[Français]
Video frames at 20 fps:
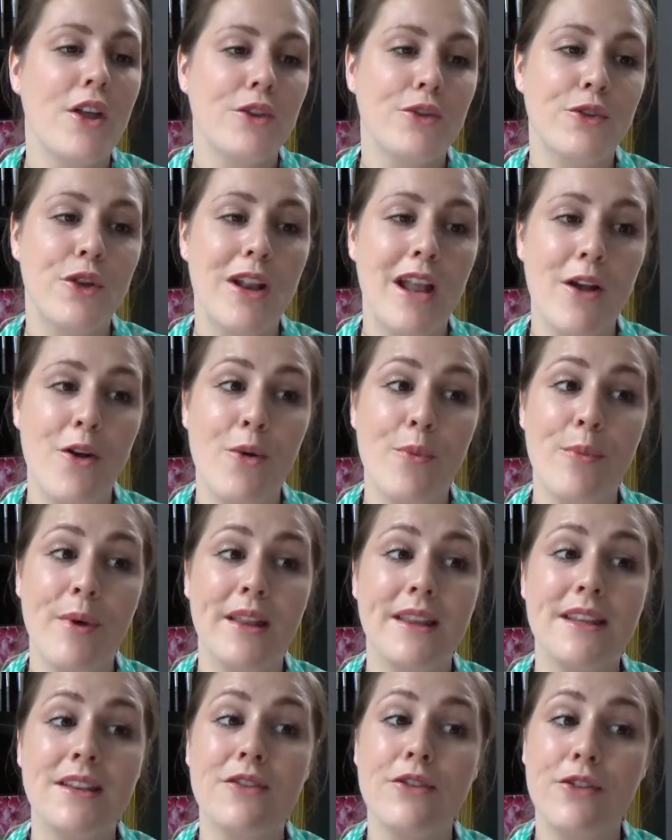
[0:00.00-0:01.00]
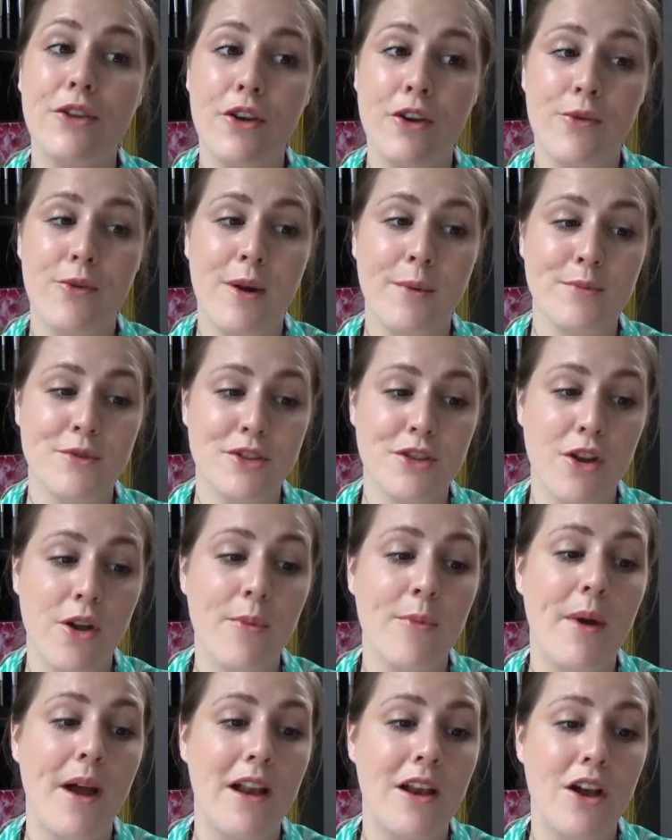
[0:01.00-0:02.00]
de la compagnie de Creme
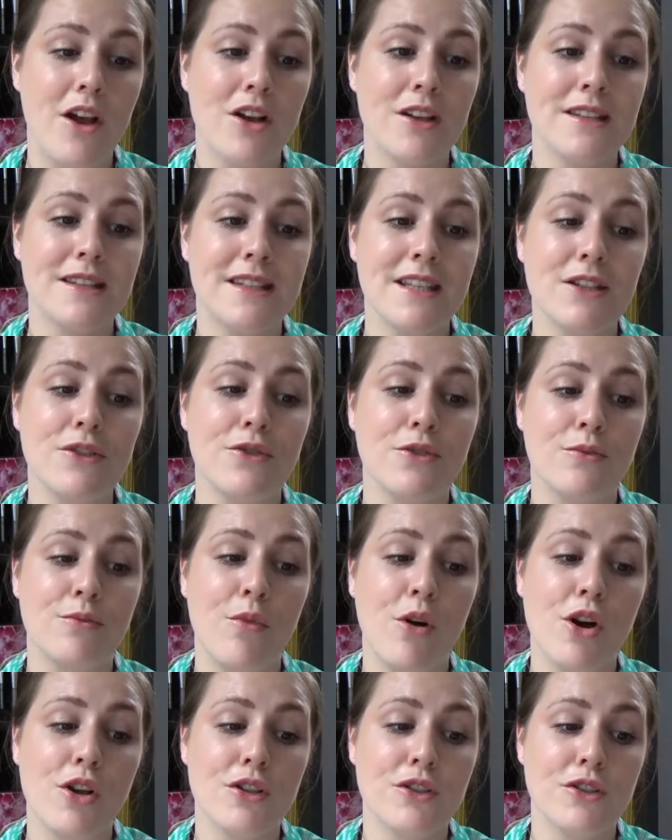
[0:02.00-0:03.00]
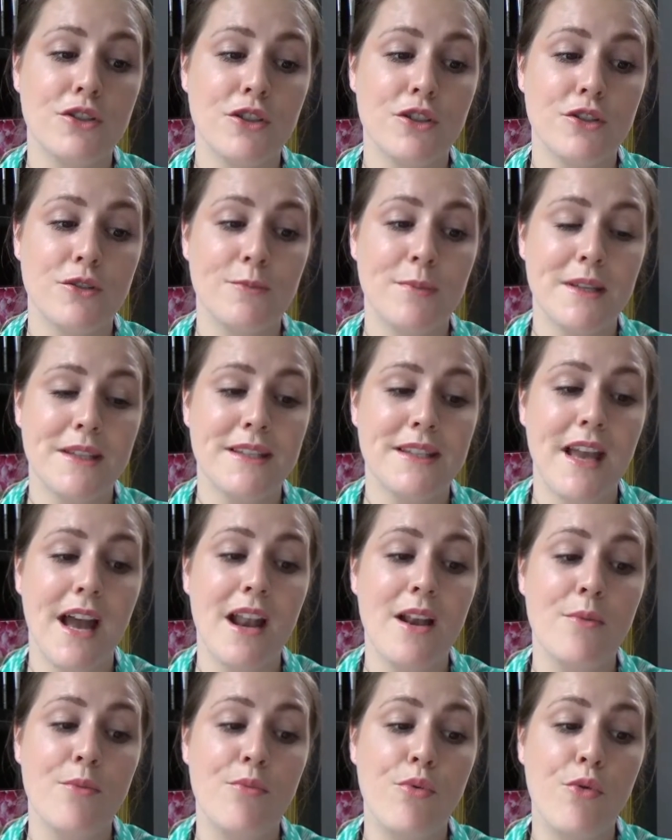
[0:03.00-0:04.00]
Shop. Alors, c'est une brosse
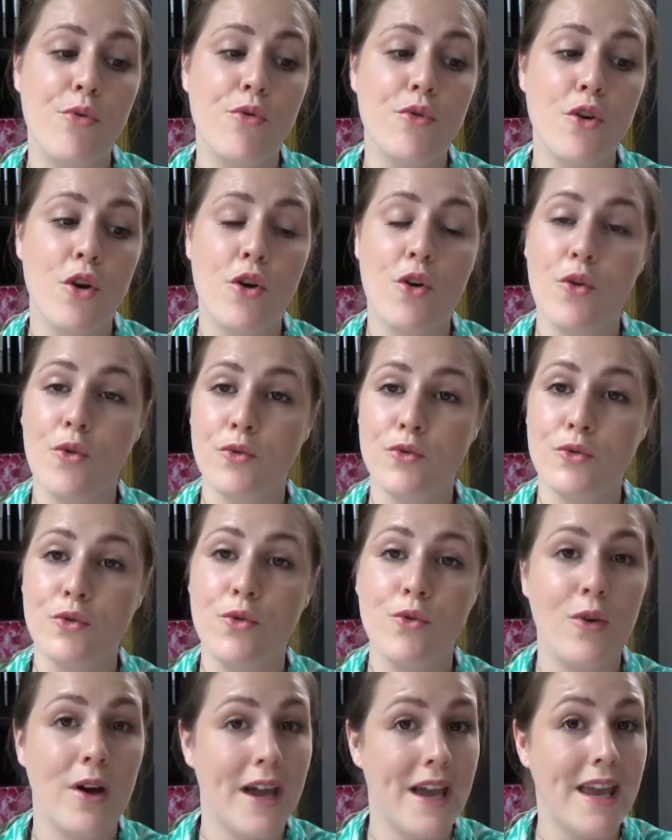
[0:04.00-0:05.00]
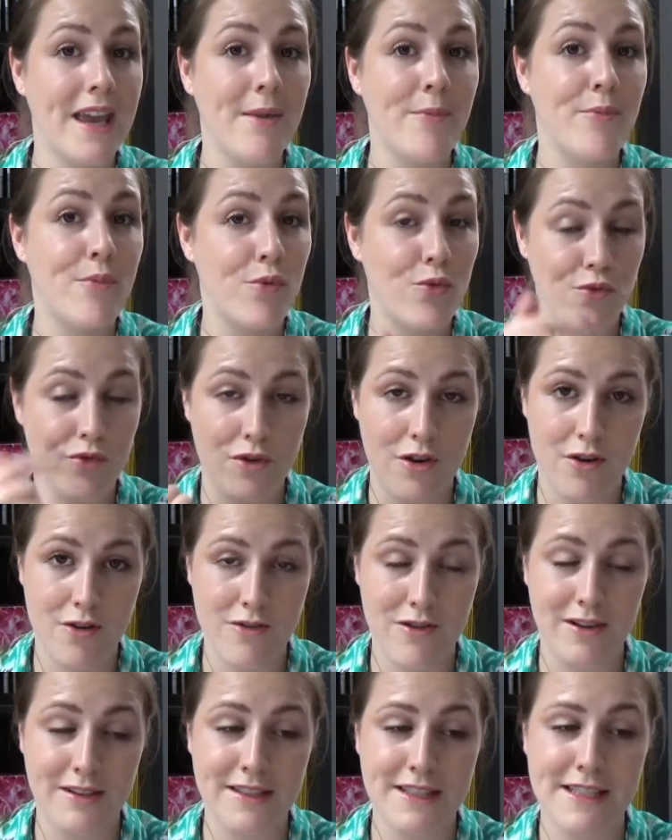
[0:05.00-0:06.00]
spéciale pour le contour et pour
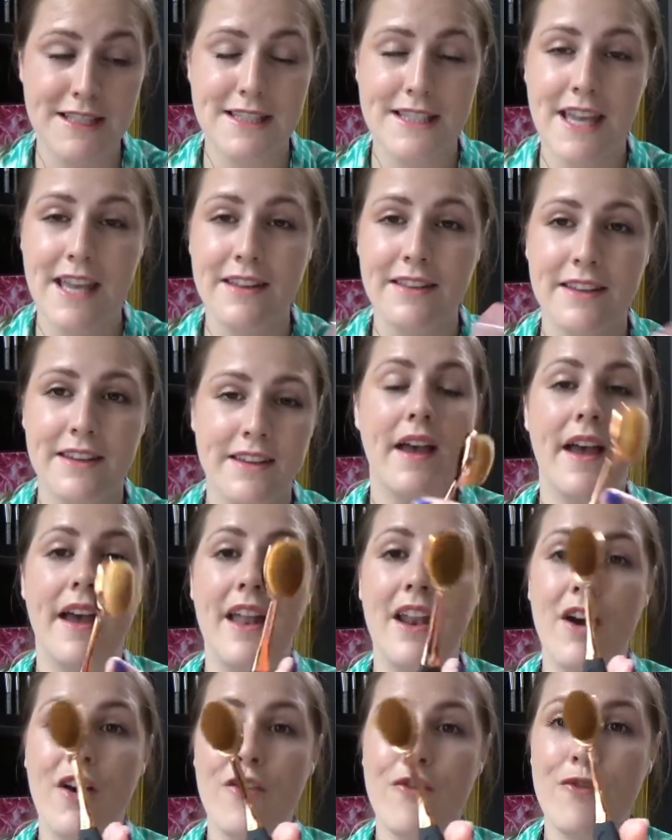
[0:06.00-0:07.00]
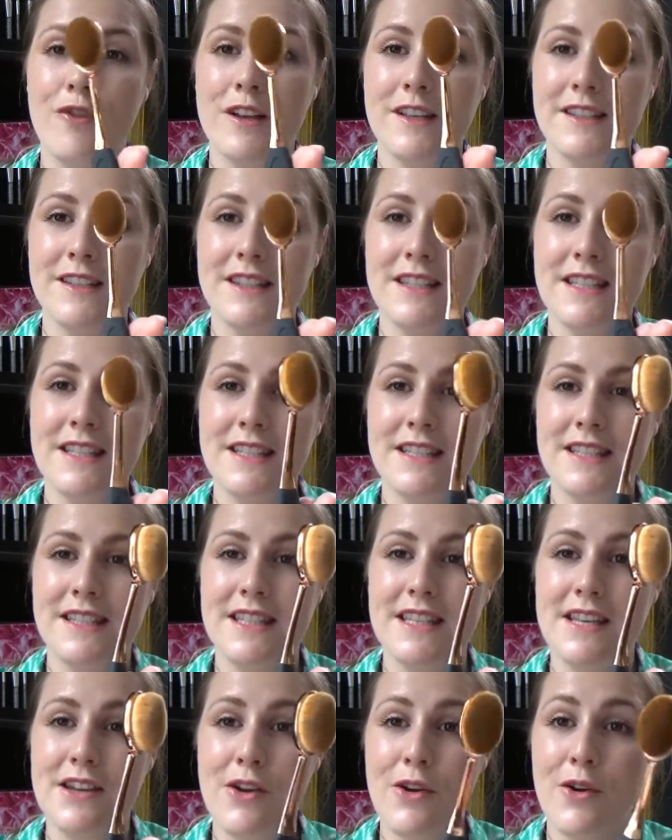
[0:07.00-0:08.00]
l'anticerne. Alors, voici
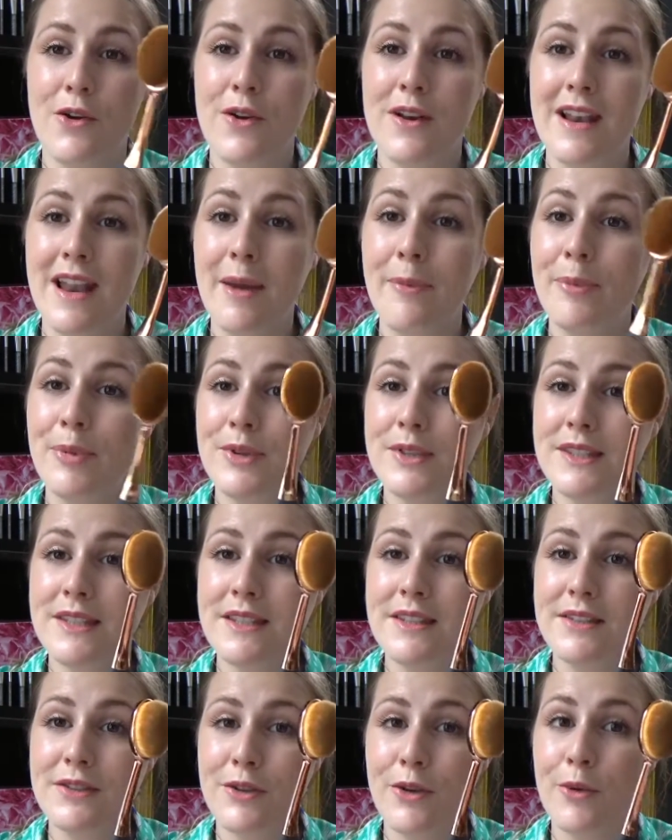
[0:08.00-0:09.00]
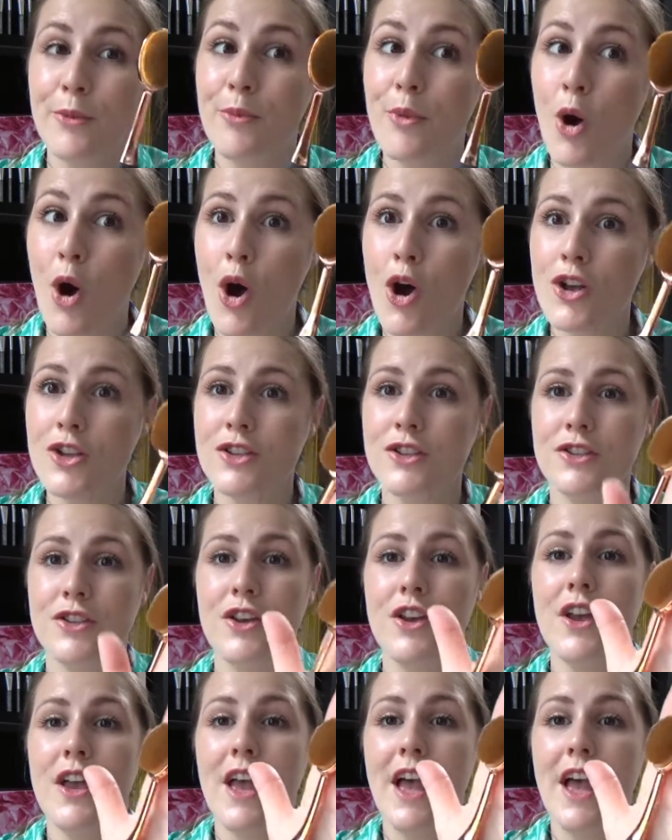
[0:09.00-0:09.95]
ici la petite brosse.